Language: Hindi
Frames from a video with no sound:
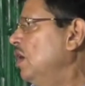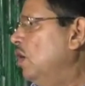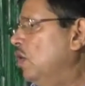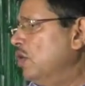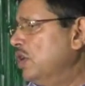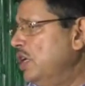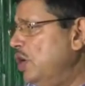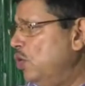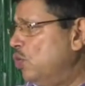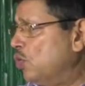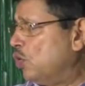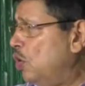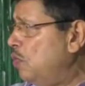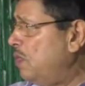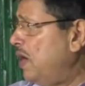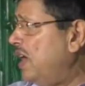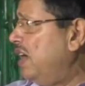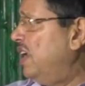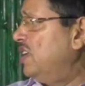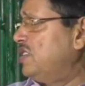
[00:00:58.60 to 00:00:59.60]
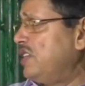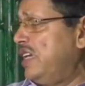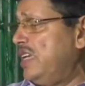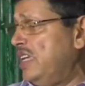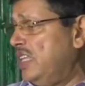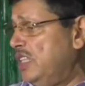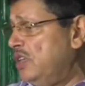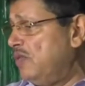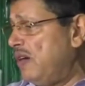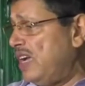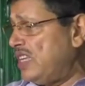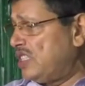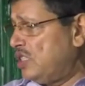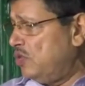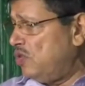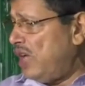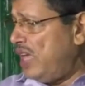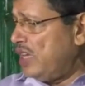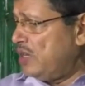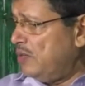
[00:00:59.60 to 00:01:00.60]
और ये उनको भी मानना चाहिए यदि वास्तव
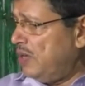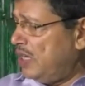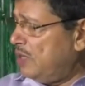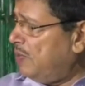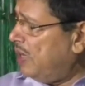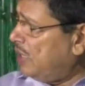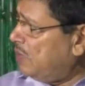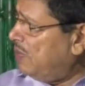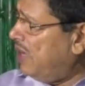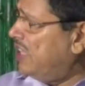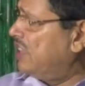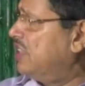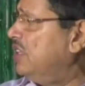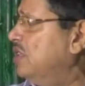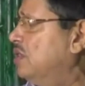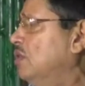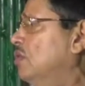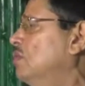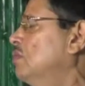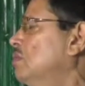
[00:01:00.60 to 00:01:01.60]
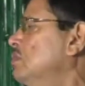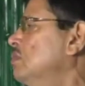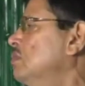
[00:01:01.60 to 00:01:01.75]
में हाईकमान की बात मानते हैं तो